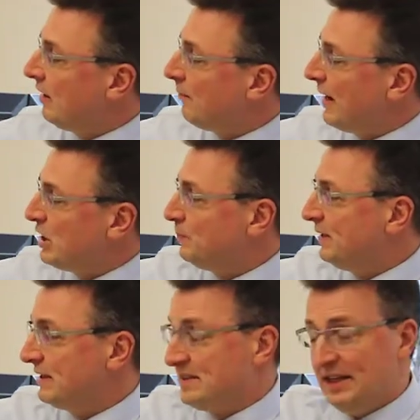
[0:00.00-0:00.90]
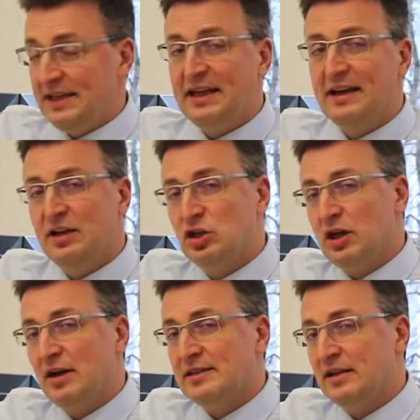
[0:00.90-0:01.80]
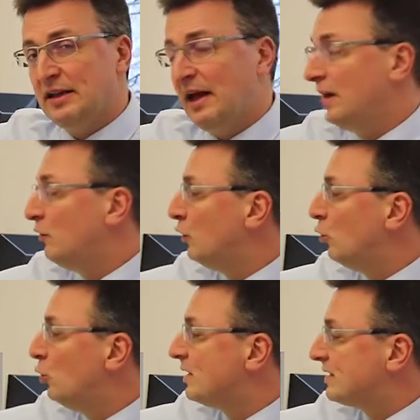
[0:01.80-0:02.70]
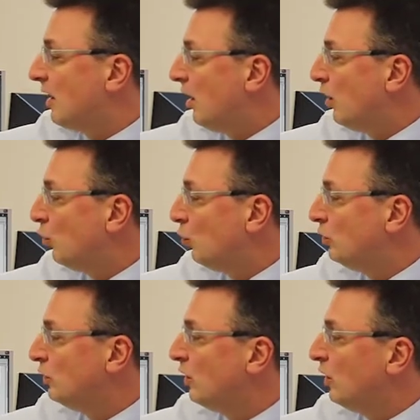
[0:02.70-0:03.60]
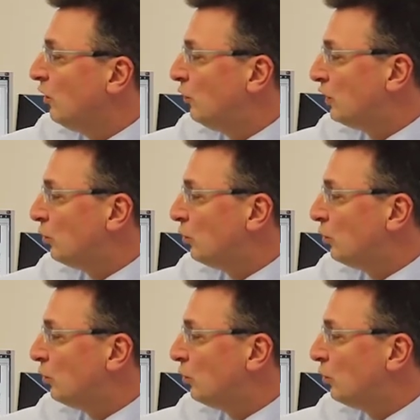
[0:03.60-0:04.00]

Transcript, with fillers: am Beispiel der zehnjährigen Staatsanleihen für USA und für